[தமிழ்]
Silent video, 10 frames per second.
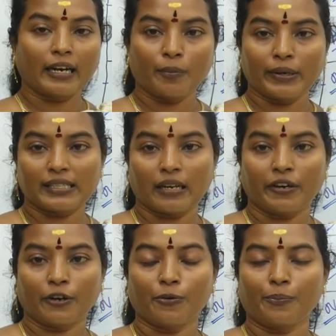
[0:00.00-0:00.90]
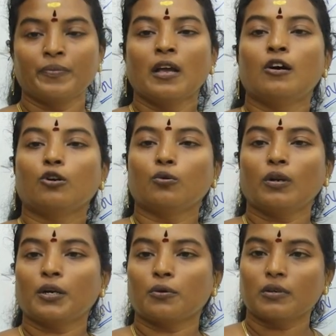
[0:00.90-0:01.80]
எங்கே போய் செலவாகும்
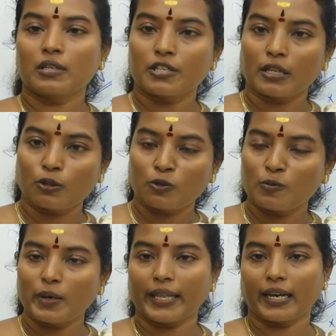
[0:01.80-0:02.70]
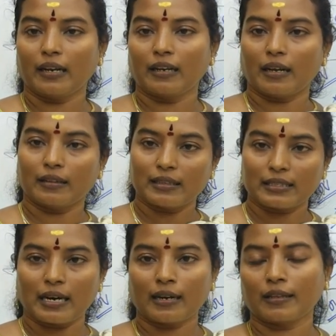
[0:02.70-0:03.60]
ருண ரோக சத்ரு உபாதைகள் அந்த
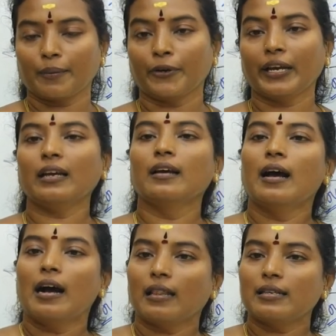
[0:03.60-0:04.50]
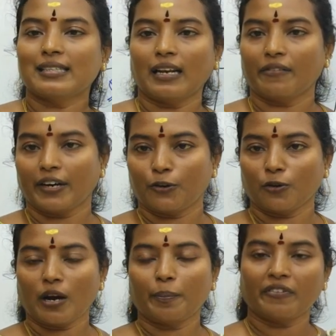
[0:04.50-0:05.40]
ஸ்தானத்தில் போய் அது
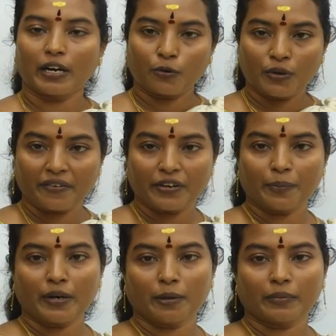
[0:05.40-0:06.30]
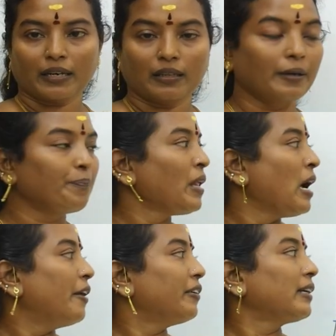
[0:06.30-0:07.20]
செலவாயிடும் அப்போ வரக்கூடிய வருமானம்ங்கிறது
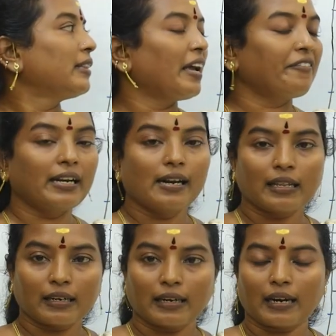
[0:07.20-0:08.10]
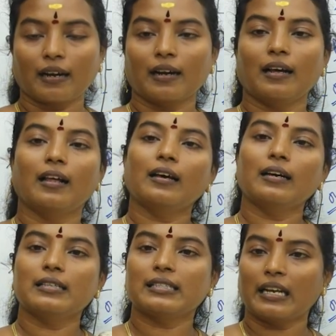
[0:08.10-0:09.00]
அவருக்கு தேவையில்லாத காரணங்களால்
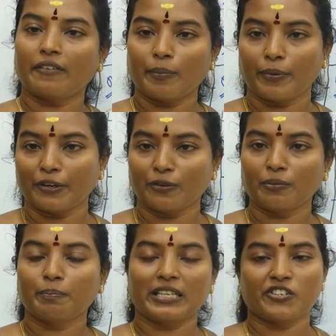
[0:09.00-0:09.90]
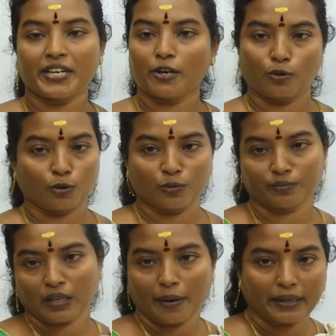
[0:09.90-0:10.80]
அது செலவாக போயிடும் பிரச்சனையை கொடுக்கும்
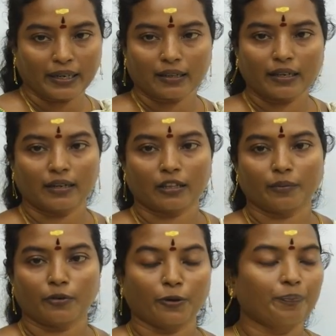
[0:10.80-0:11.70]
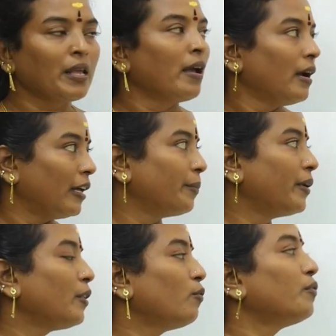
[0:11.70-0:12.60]
அப்படிங்கிறத எடுத்துக்க முடியும் அந்த
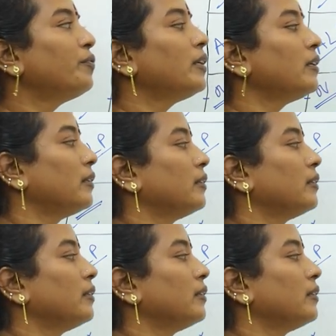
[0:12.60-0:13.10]
மாதிரி ஒவ்வொரு